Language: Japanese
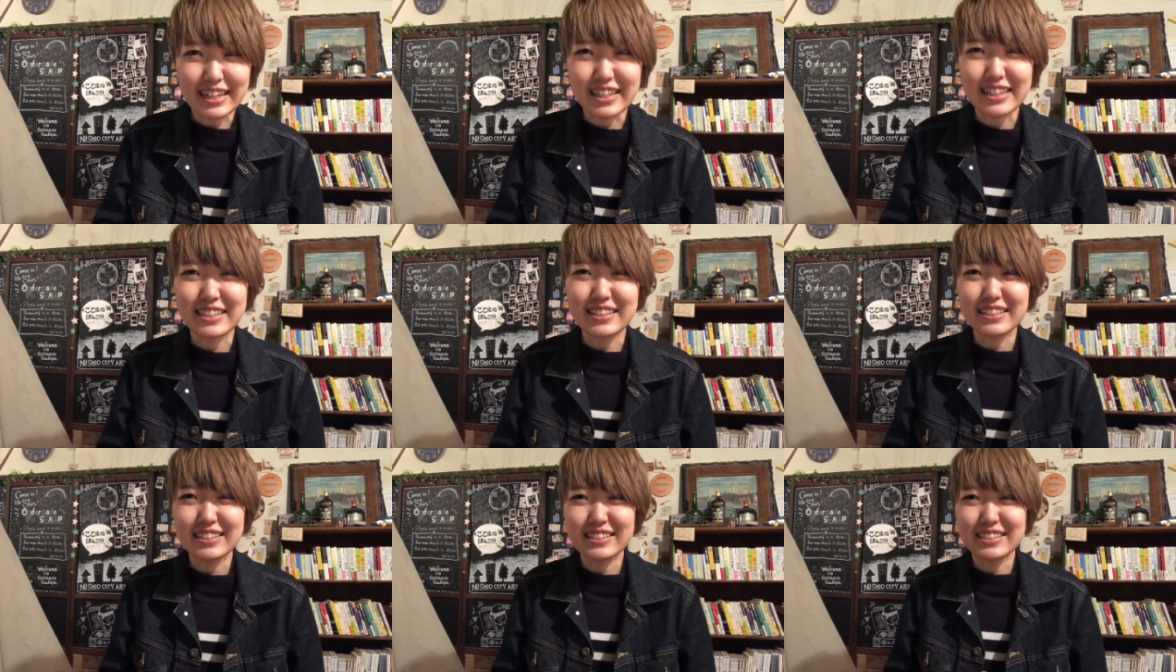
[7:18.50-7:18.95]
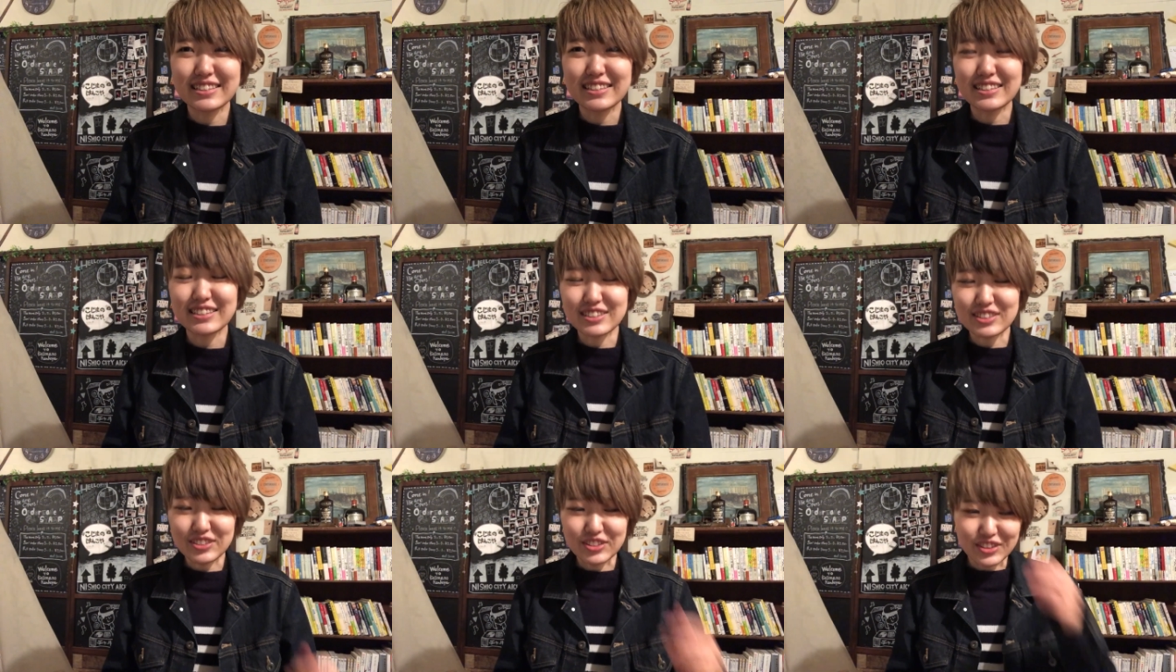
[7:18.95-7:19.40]
はい
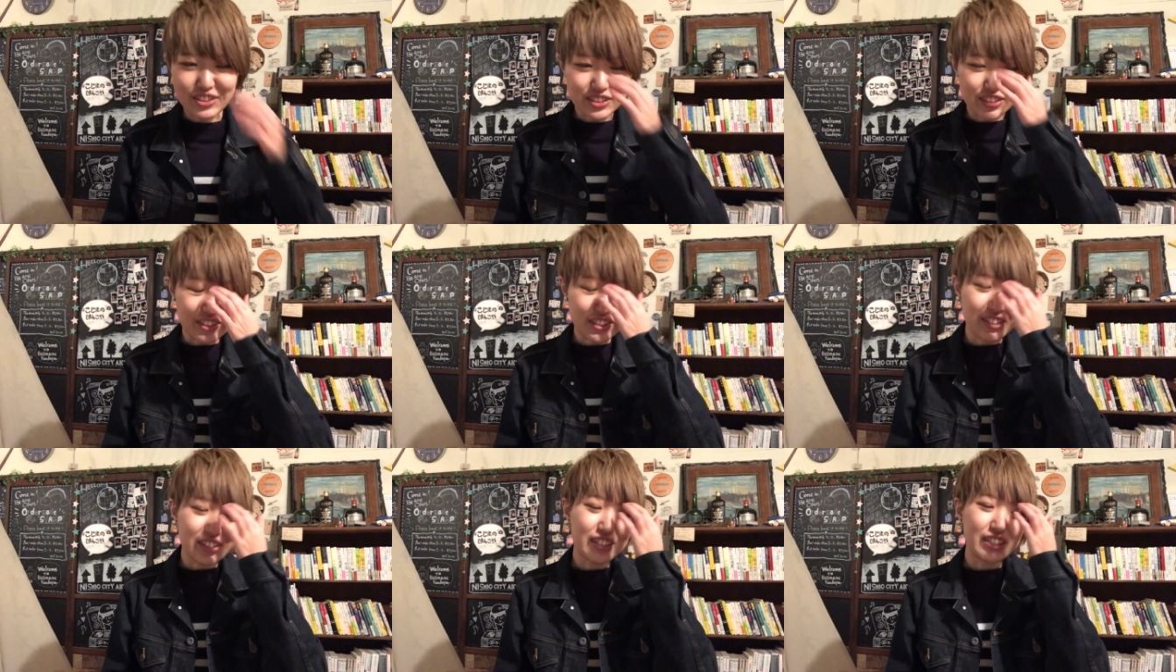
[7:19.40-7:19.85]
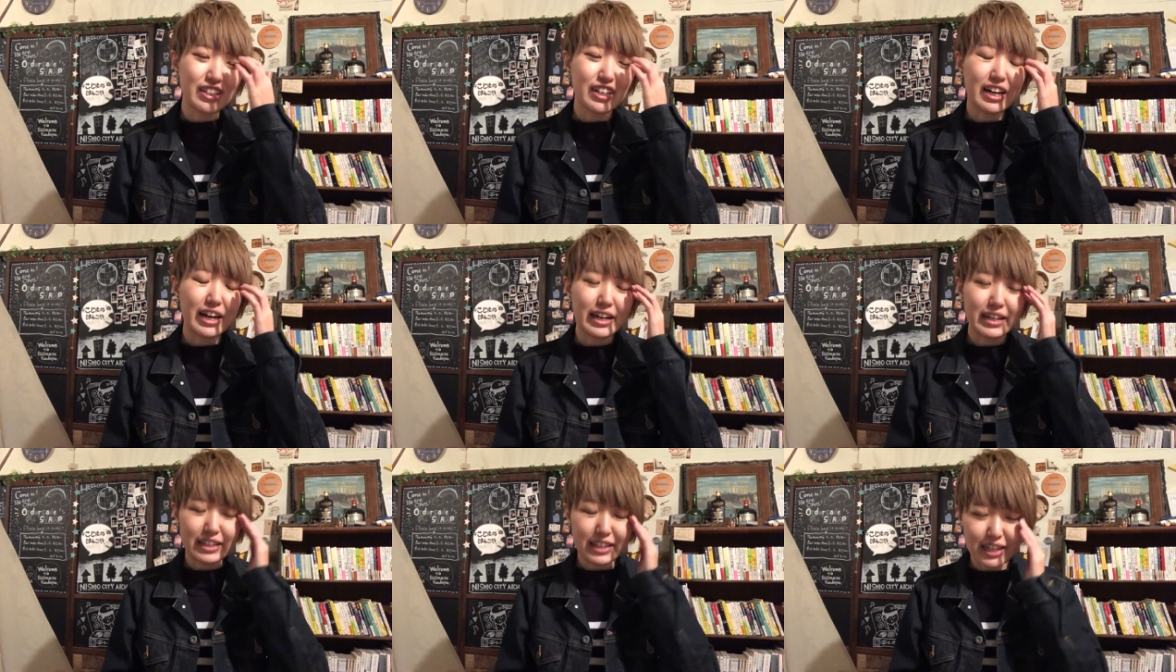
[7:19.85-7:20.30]
という
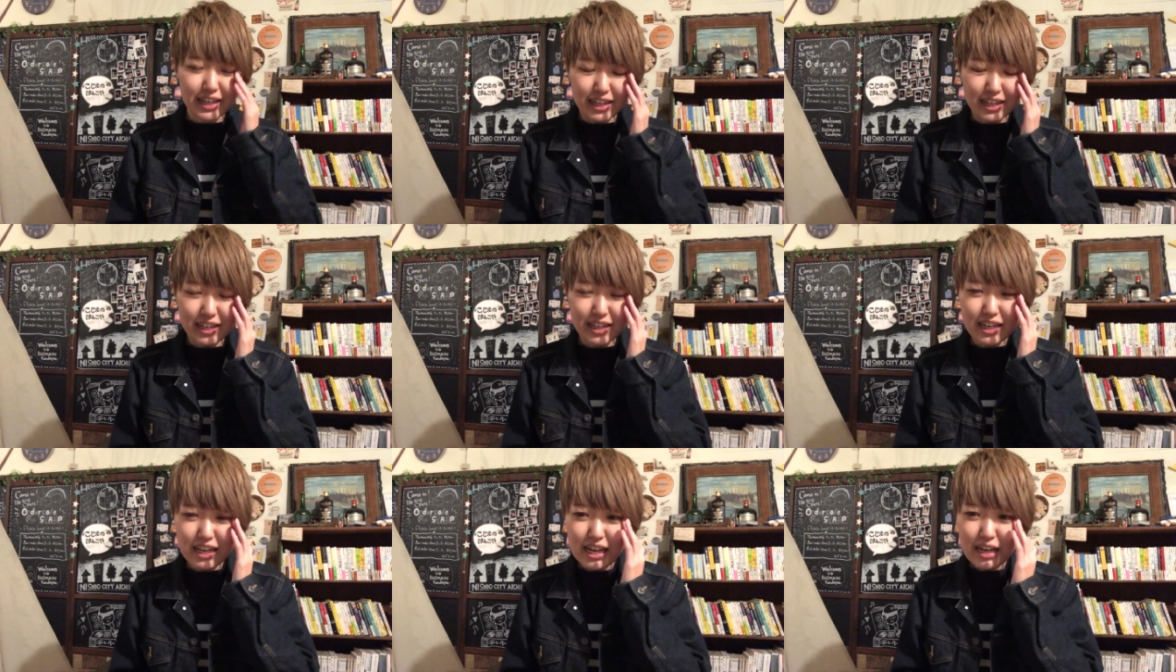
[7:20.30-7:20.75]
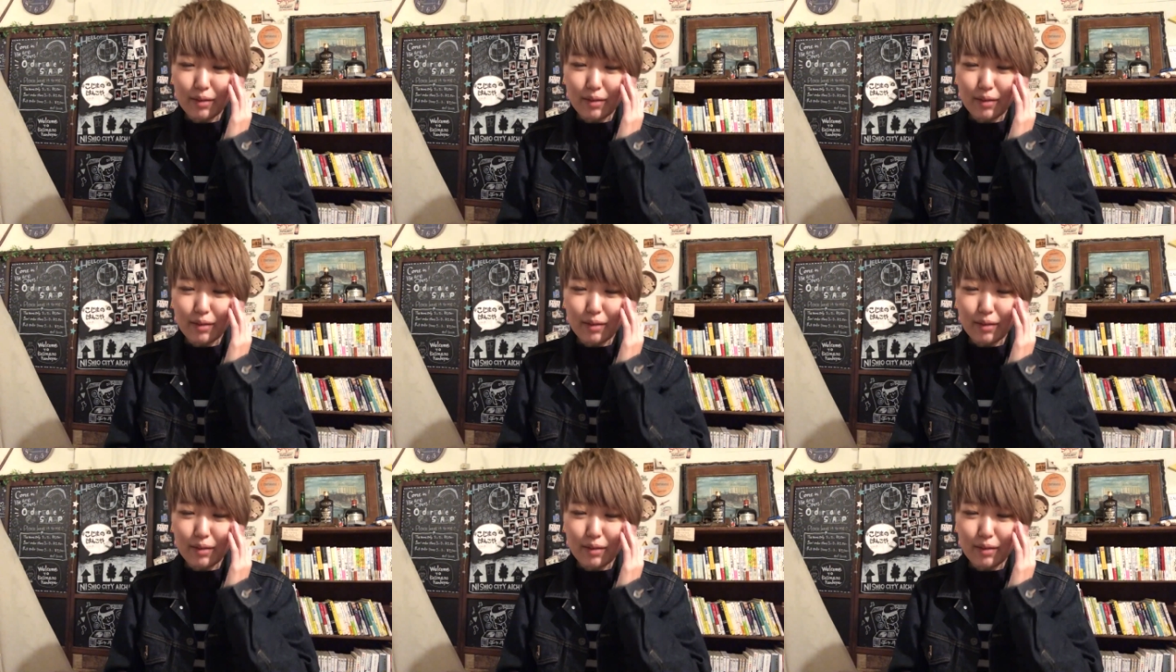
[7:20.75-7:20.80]
具合で